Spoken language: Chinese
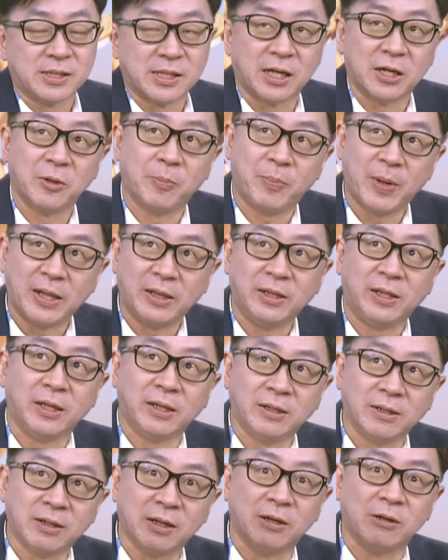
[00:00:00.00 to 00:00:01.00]
涨了半
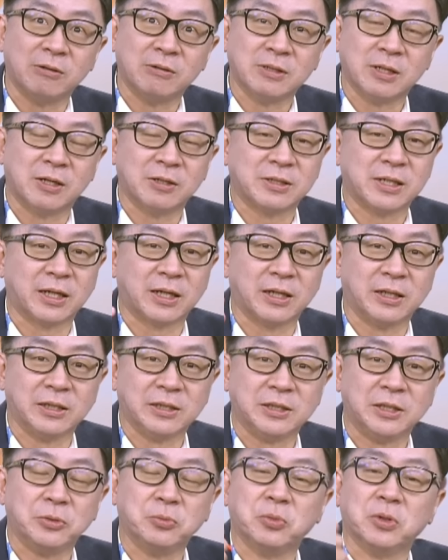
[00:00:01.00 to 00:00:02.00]
天高，然后再给
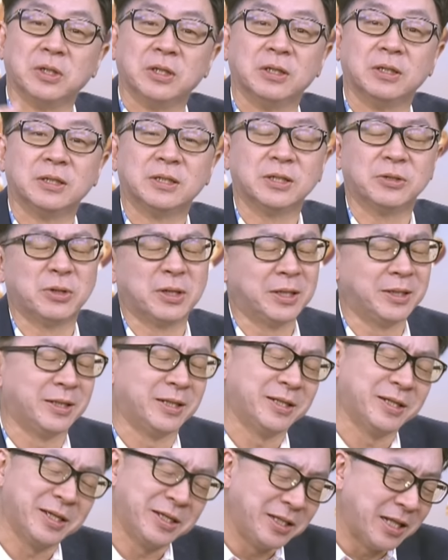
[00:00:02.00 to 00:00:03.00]
你新闻，这种
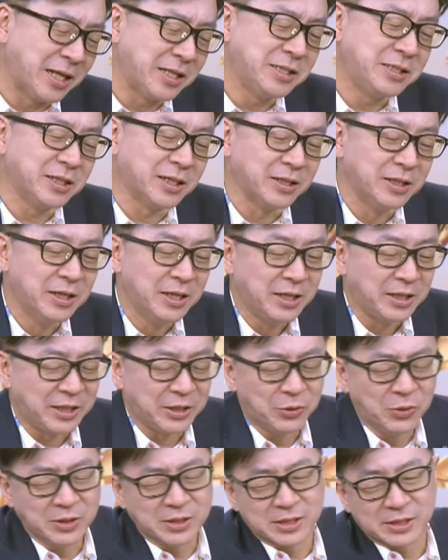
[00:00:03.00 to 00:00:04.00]
很很难讲。
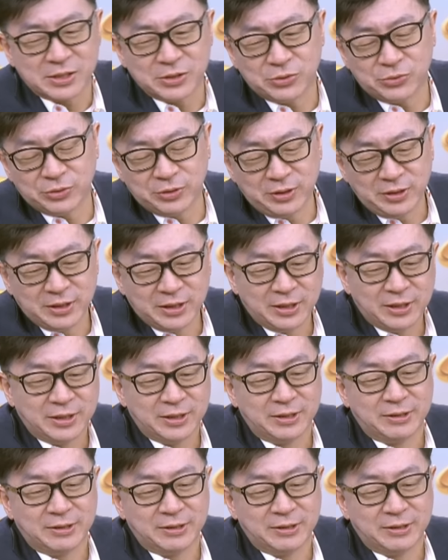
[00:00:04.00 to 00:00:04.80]
也或者是说。